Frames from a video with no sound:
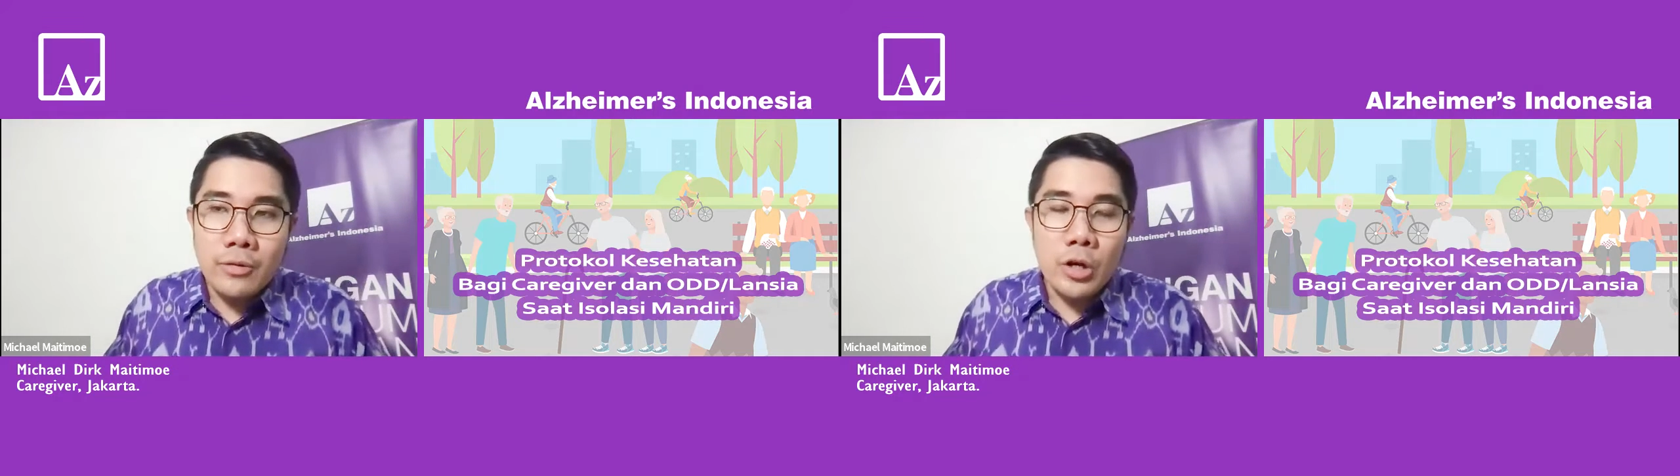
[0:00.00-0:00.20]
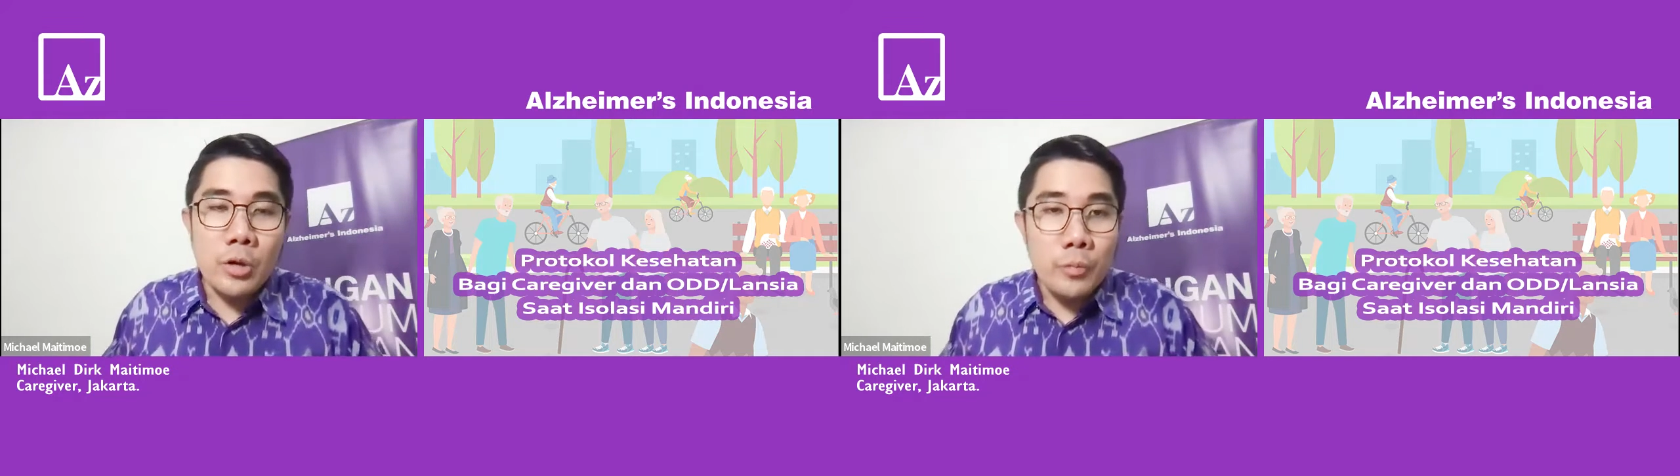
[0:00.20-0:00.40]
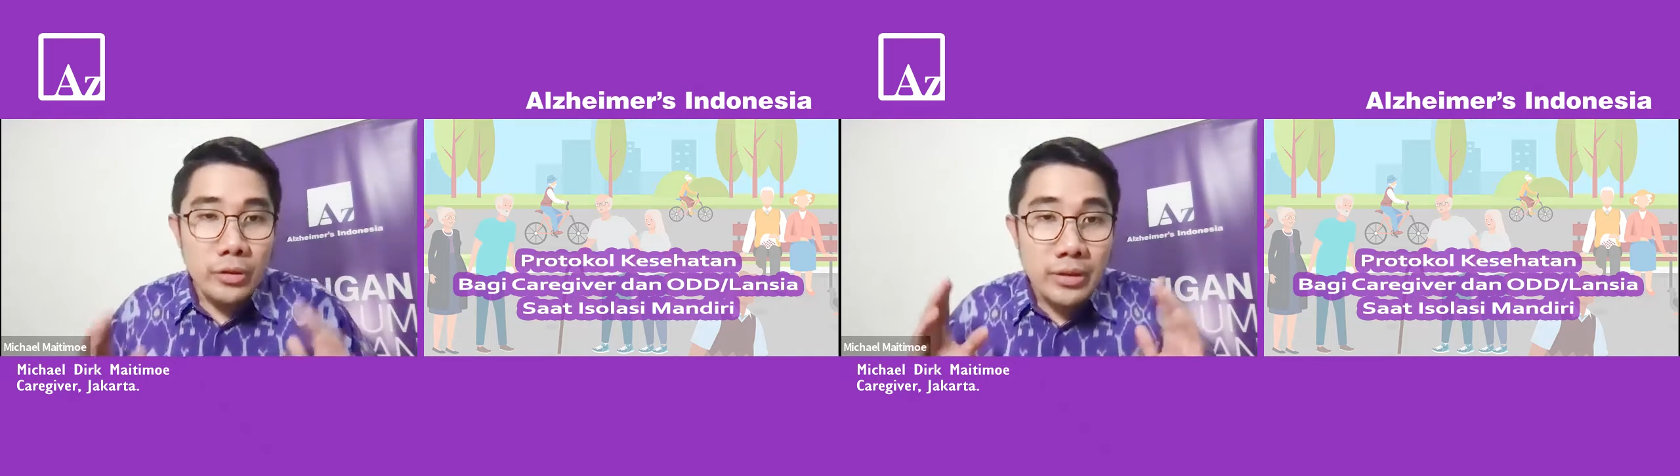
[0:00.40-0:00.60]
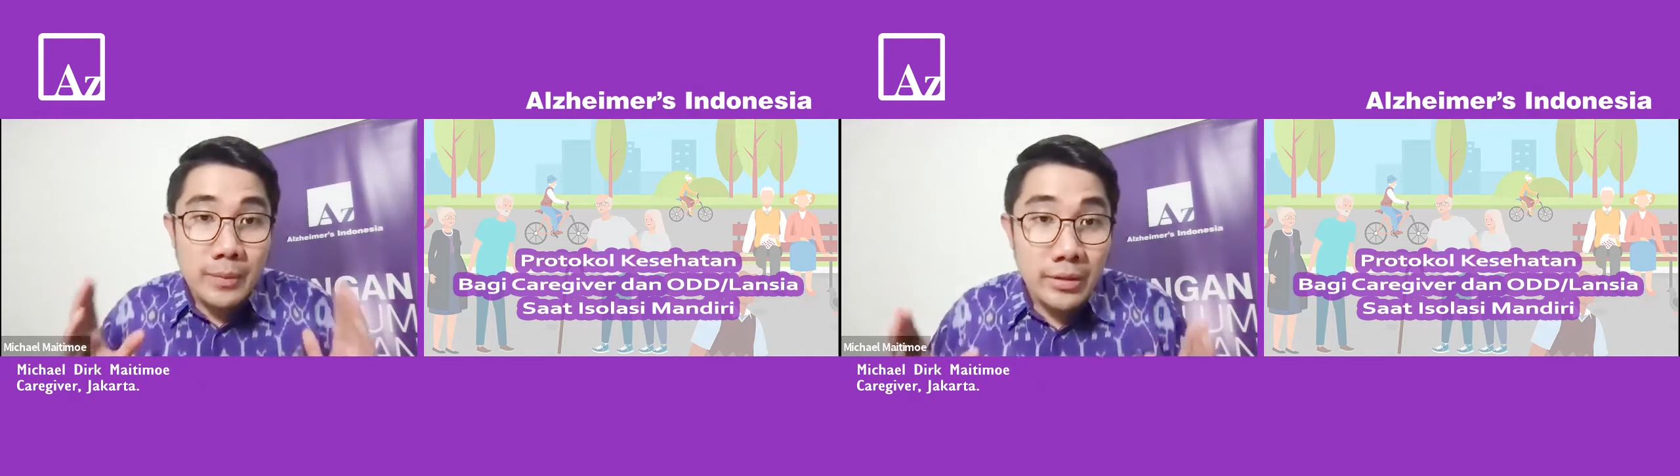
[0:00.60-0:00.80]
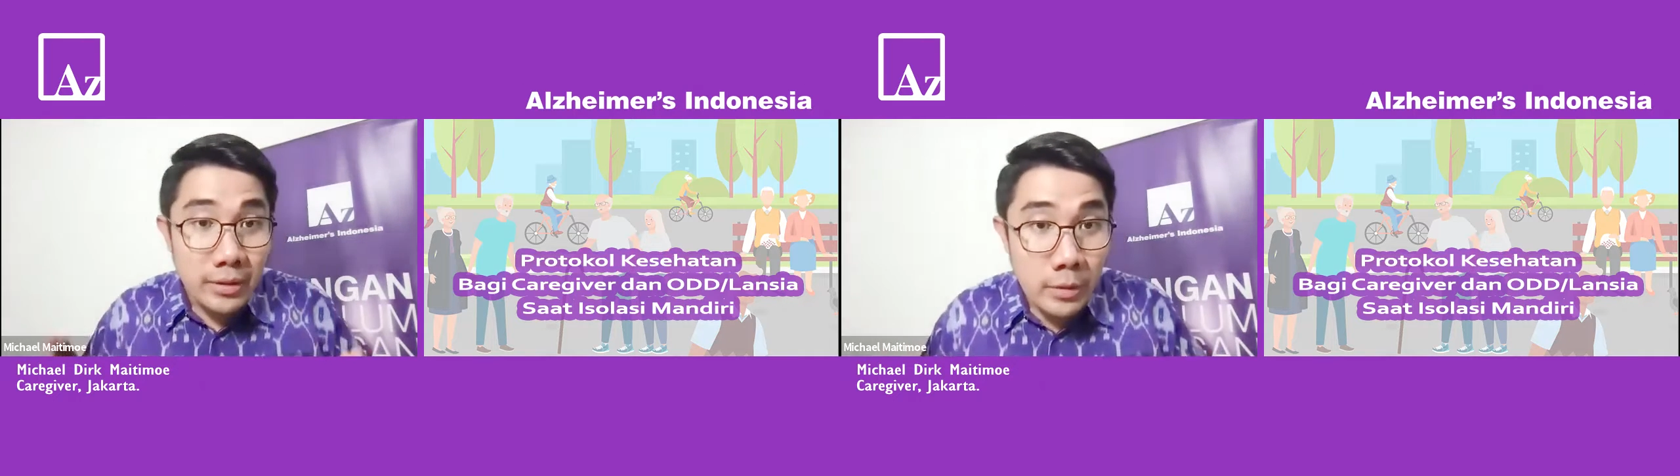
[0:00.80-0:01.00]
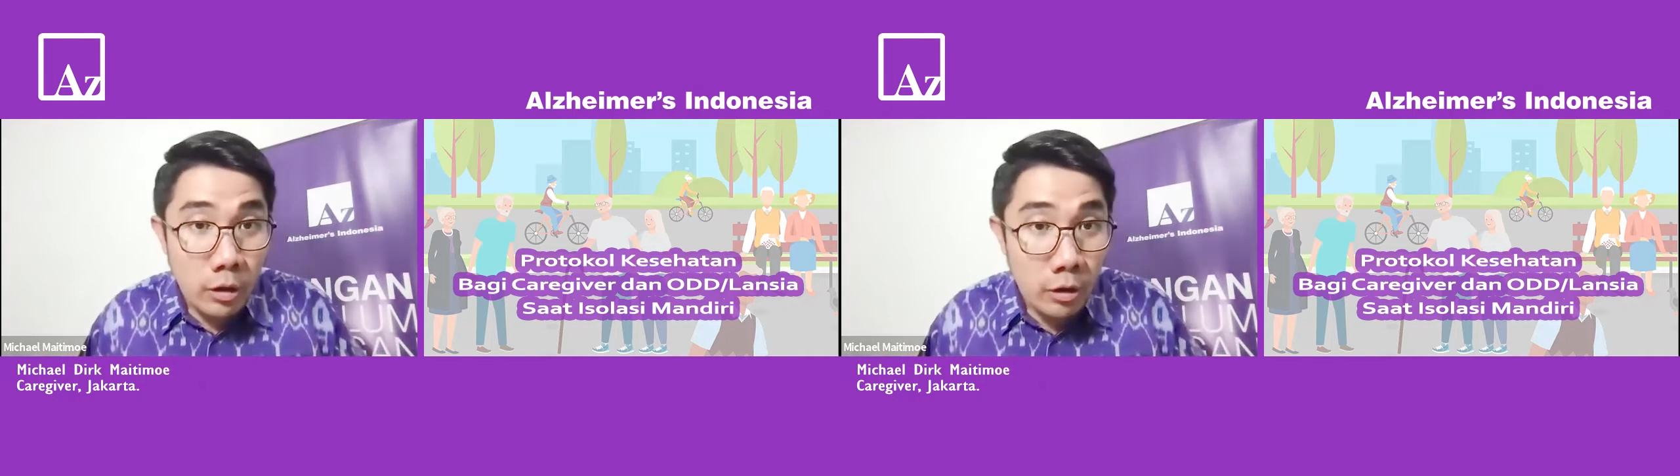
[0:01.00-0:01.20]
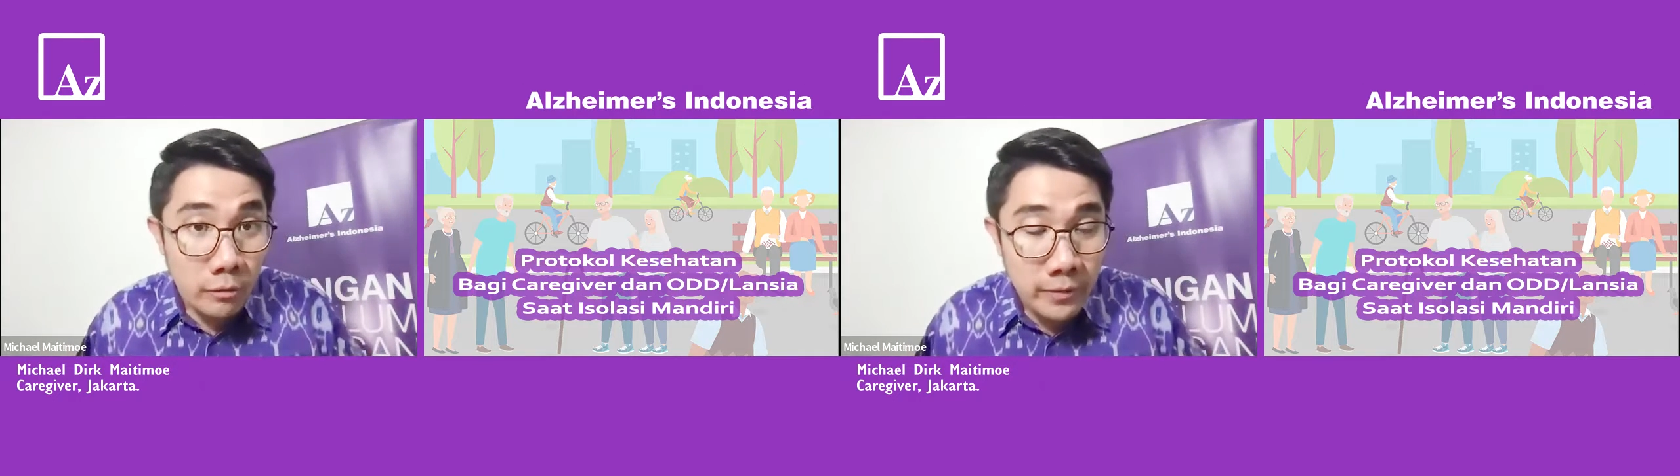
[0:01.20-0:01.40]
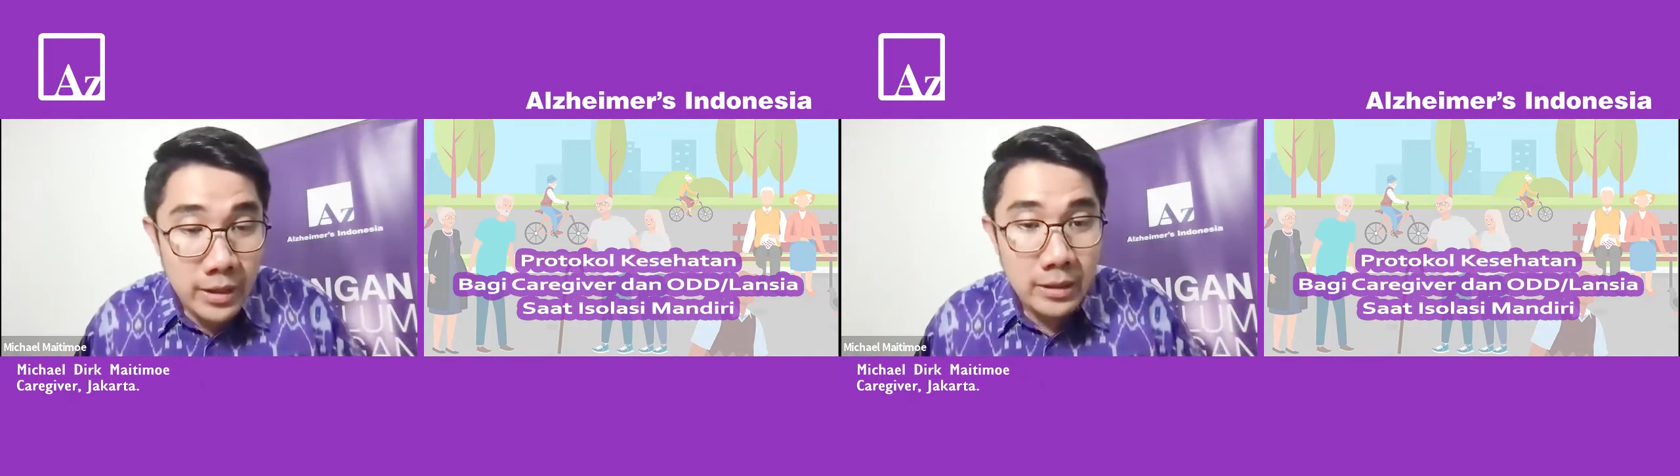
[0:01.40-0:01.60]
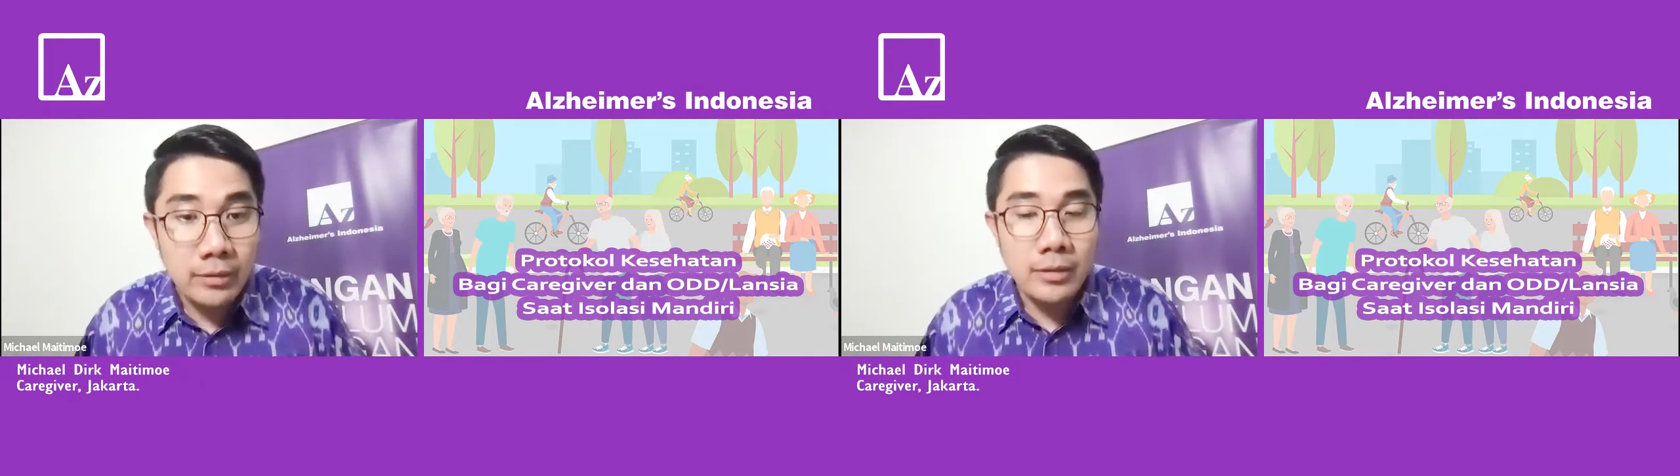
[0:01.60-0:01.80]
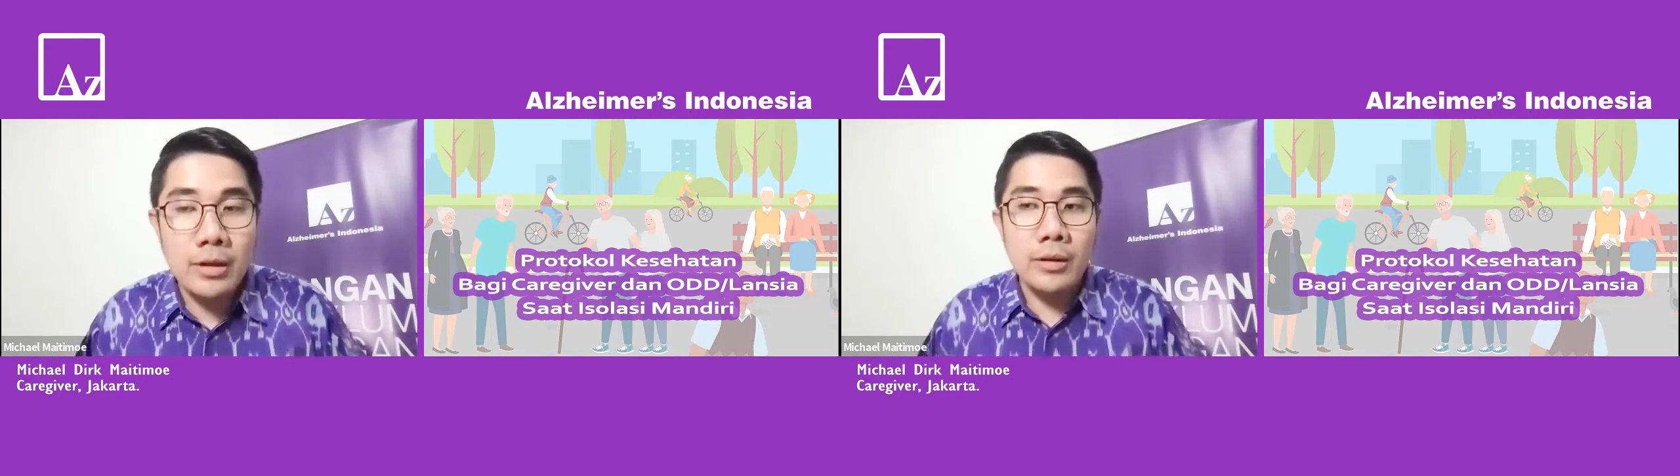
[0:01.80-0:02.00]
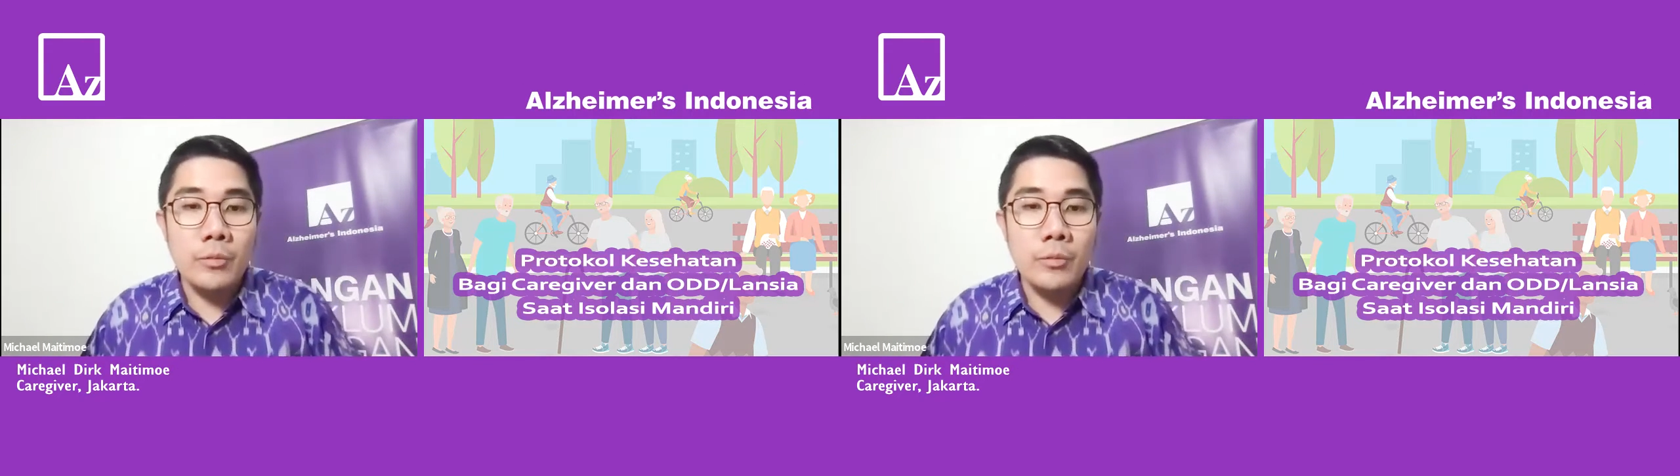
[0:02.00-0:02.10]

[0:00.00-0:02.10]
walaupun sama-sama COVID dan